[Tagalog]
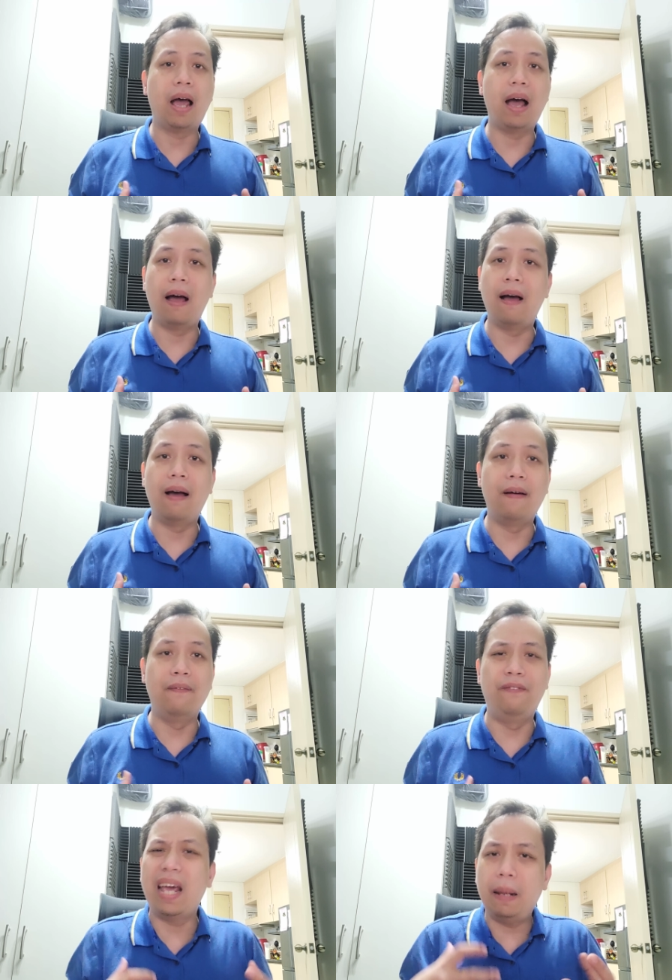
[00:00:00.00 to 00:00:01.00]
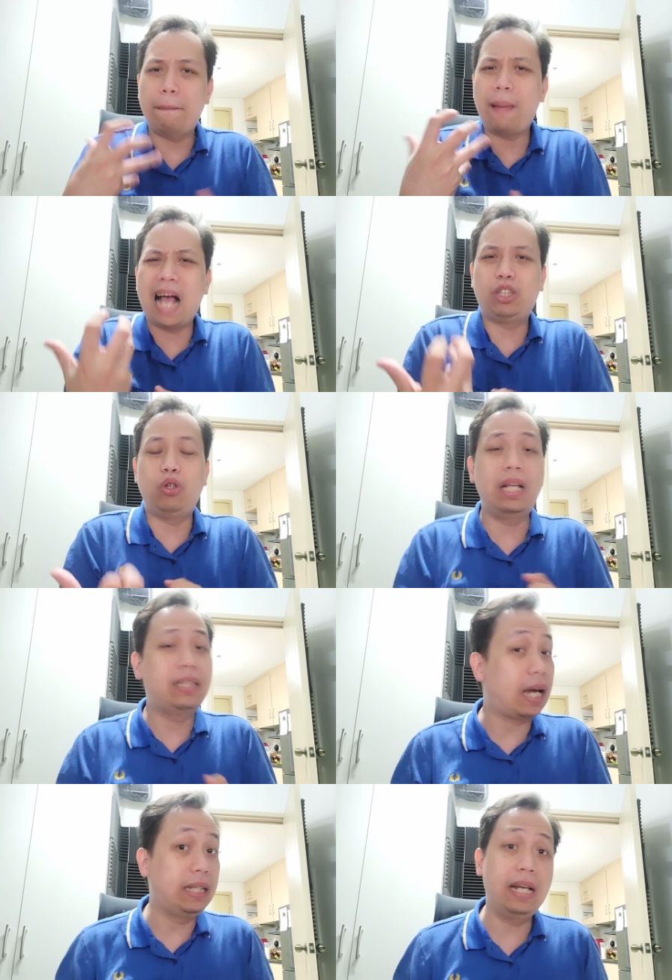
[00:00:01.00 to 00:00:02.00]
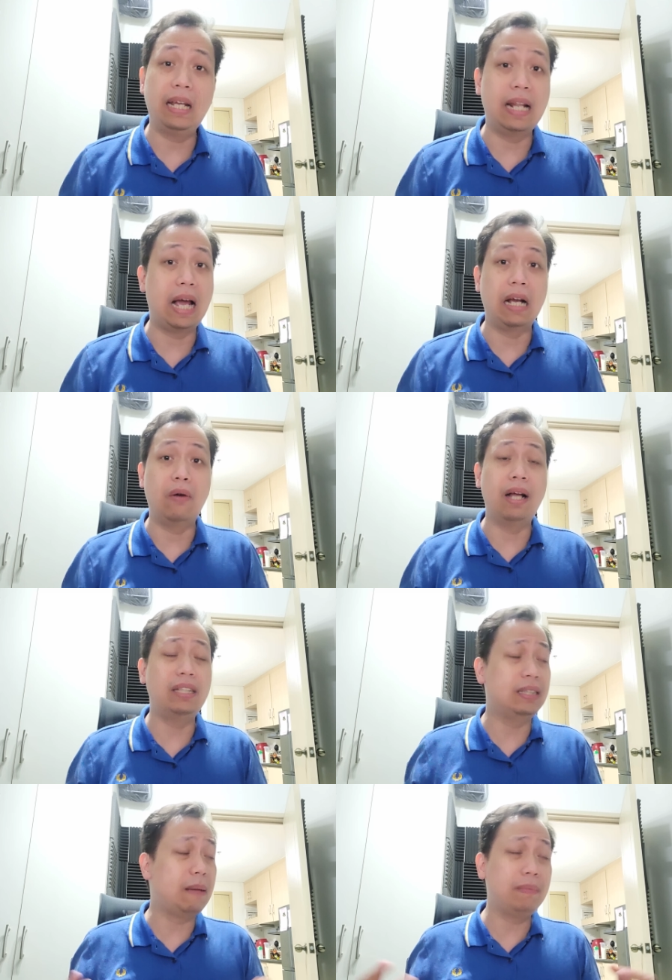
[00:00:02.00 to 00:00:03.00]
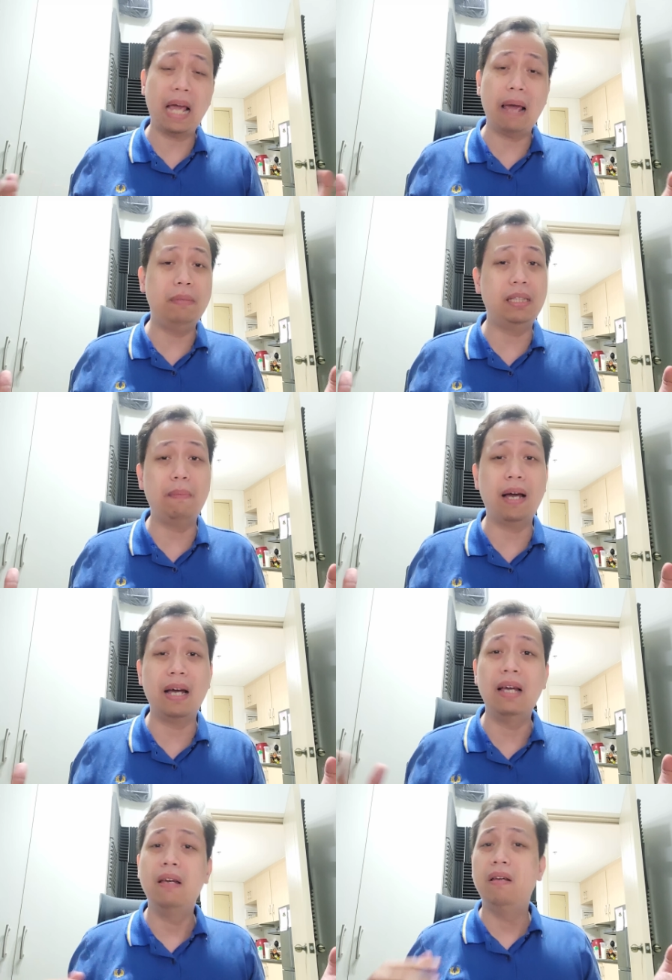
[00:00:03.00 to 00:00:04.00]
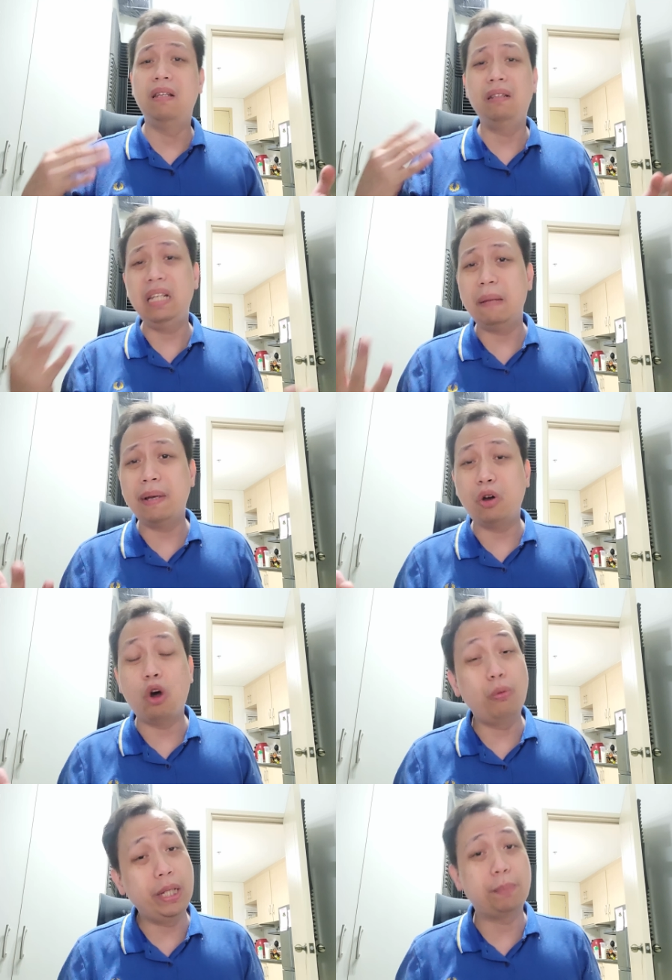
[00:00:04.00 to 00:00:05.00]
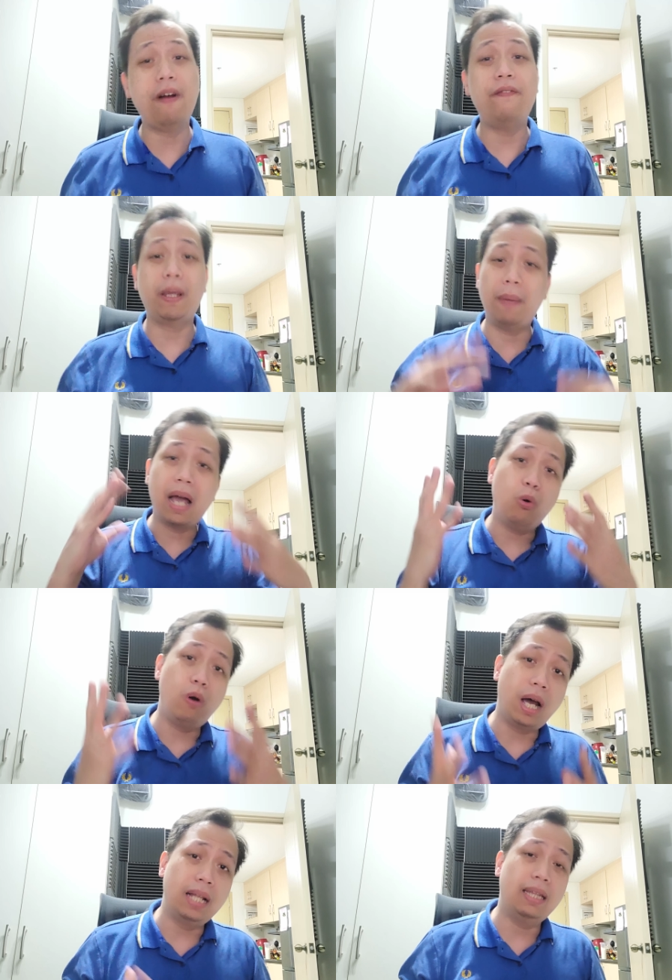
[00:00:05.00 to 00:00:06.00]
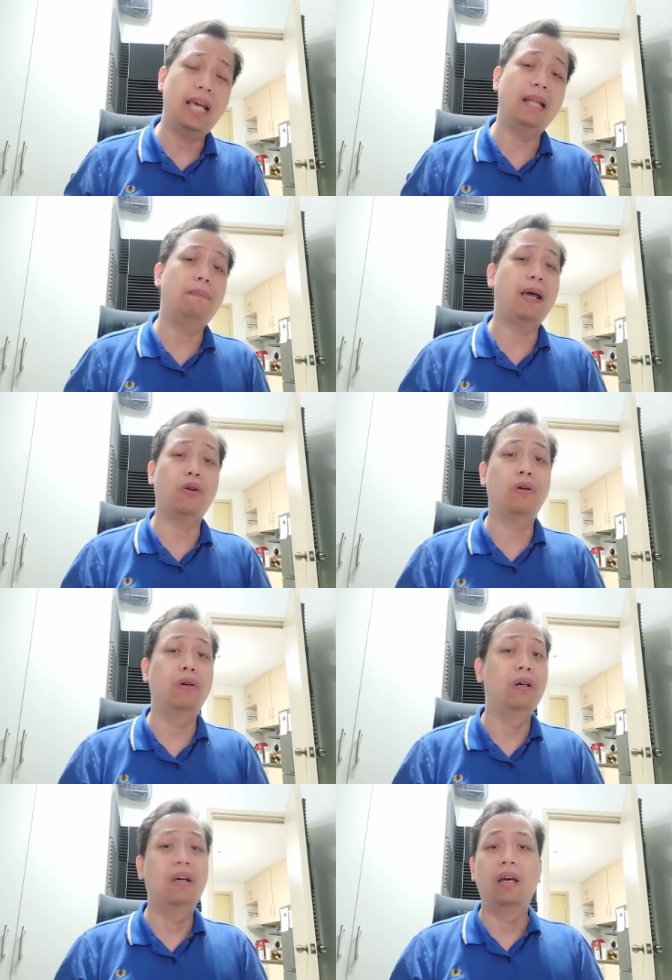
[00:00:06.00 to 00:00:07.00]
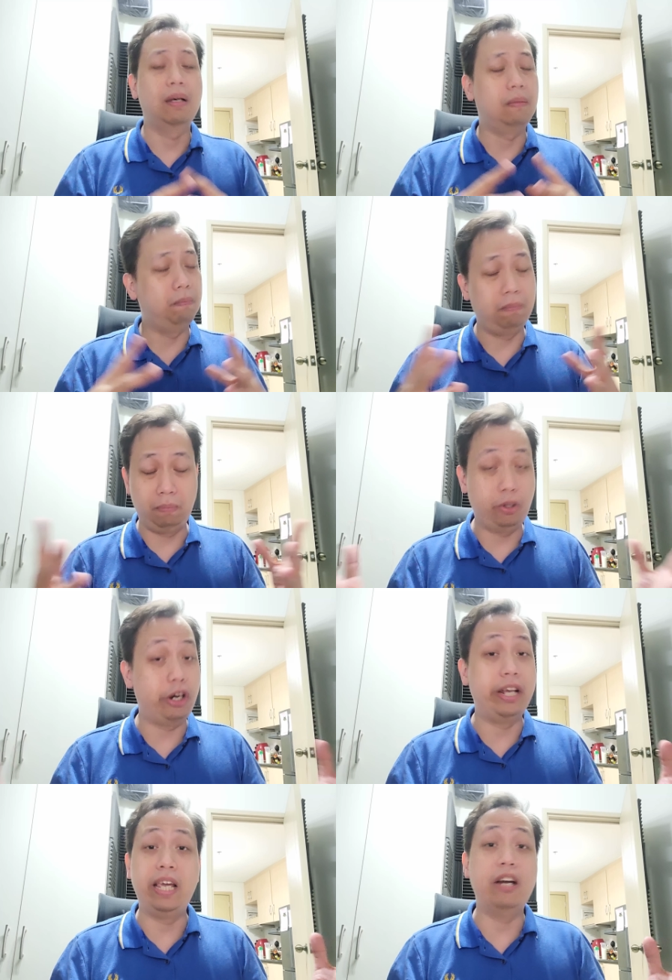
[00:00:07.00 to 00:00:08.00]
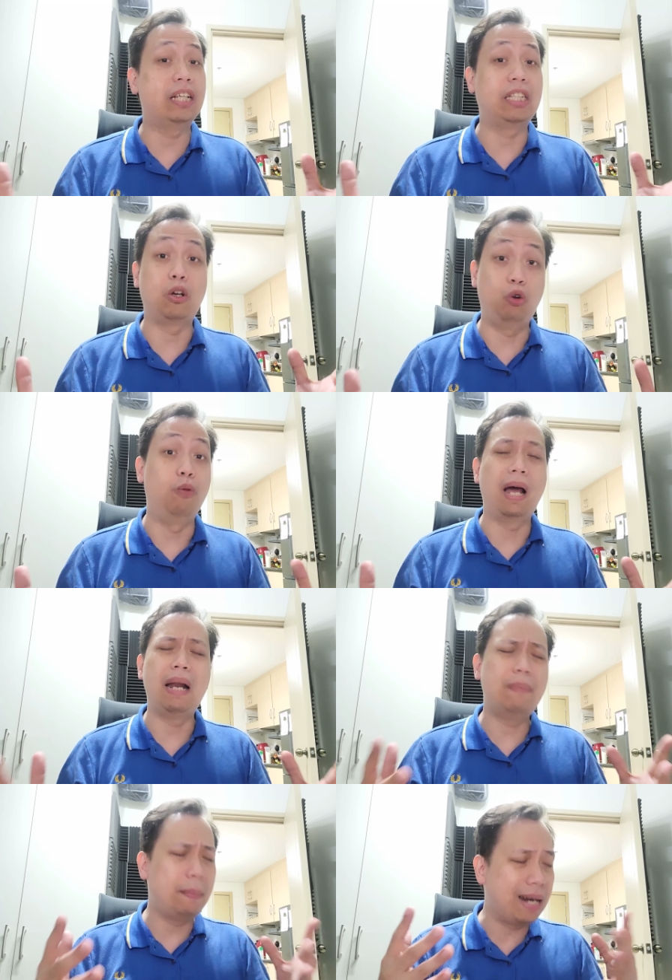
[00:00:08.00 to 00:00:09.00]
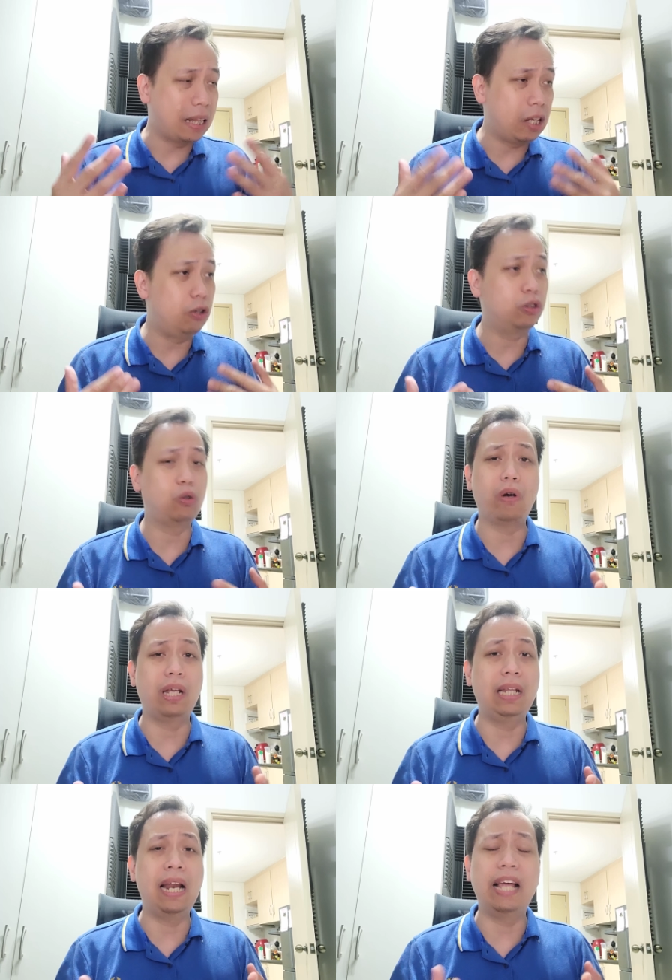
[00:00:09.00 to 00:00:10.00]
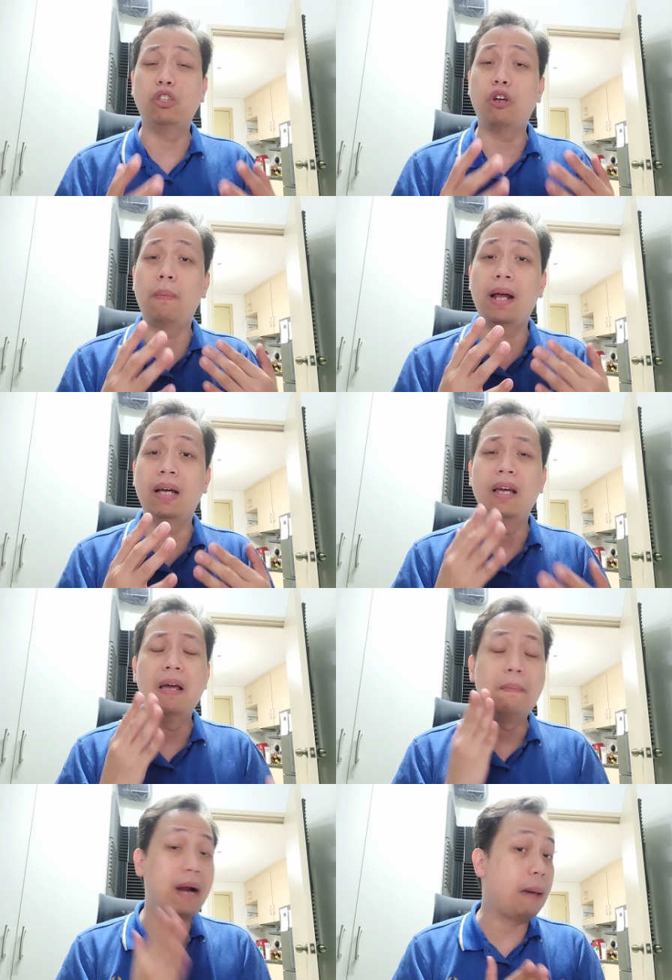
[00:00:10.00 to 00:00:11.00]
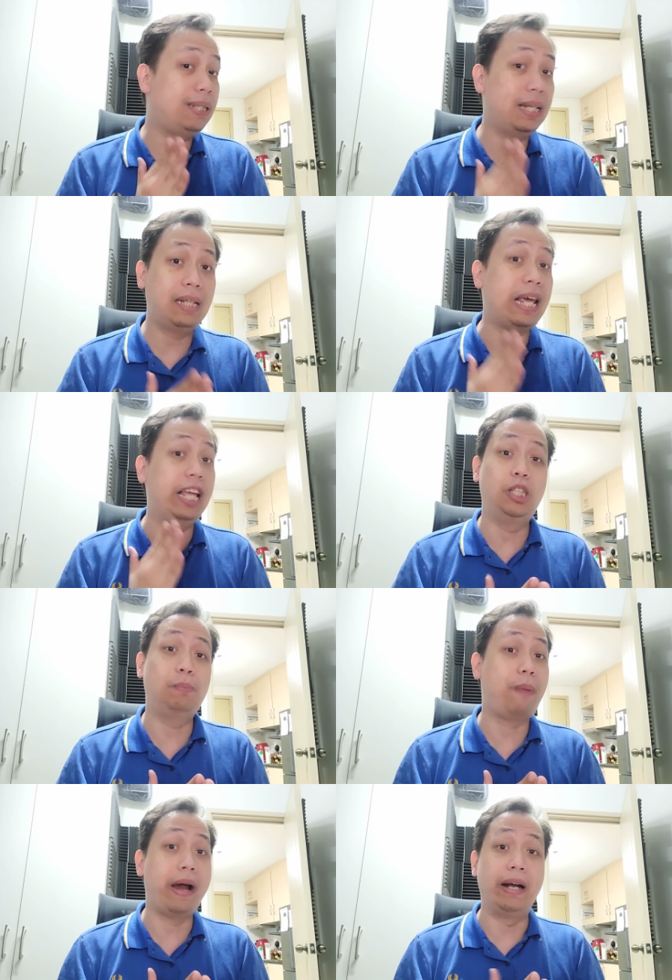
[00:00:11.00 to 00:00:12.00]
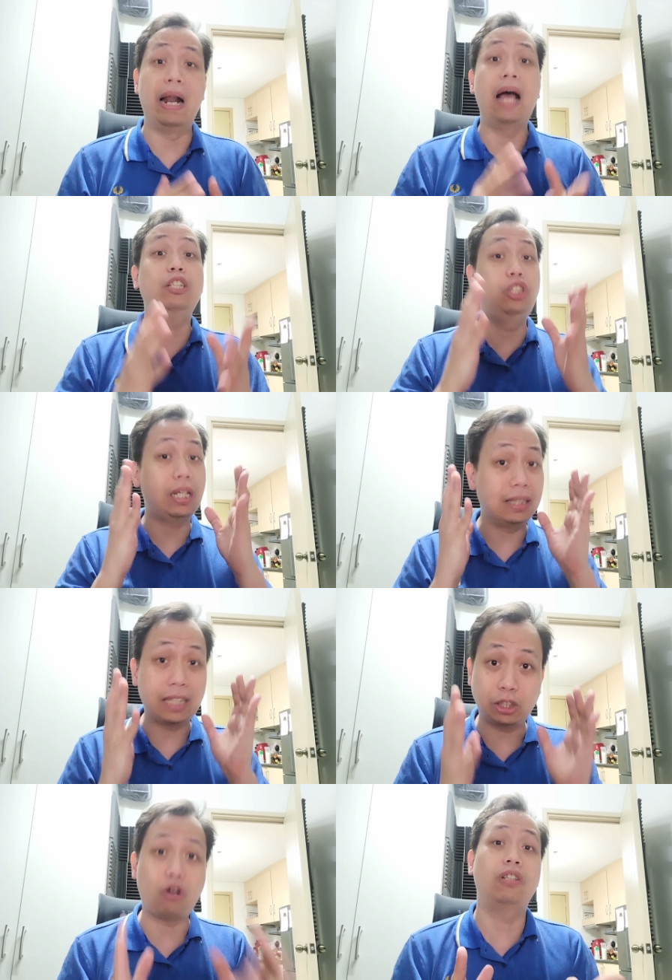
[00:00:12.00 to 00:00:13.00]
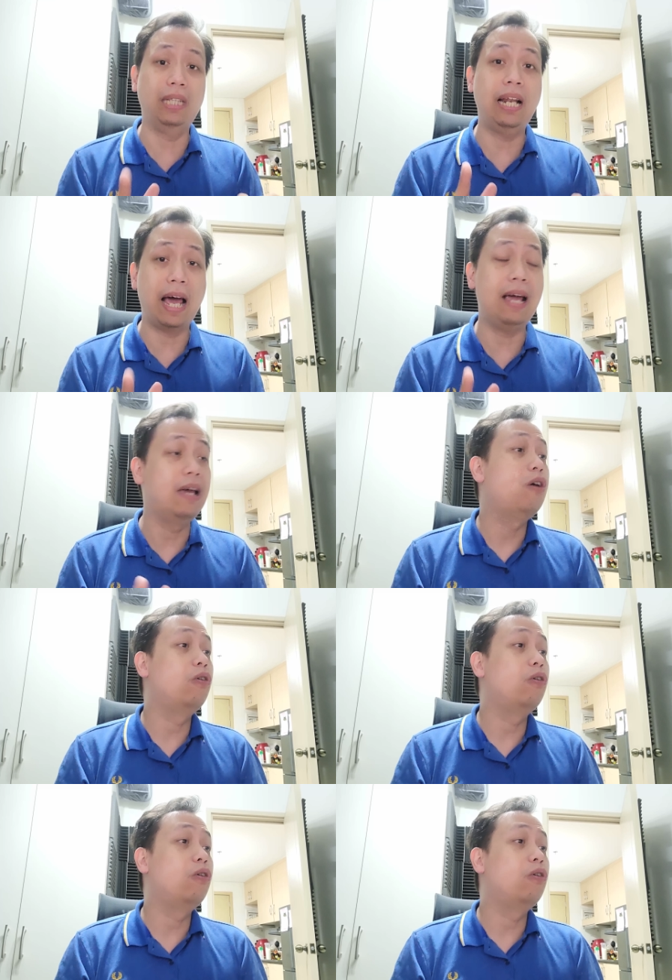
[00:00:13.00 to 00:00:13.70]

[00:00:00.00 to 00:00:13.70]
uh, very passionate sa kanilang ginagawa at sometimes di ba hindi naman always perfect may kakulangan din pero they're here as a group. Alam naman natin yung story nila and sobrang marami silang na-inspire. Not just sa songs nila,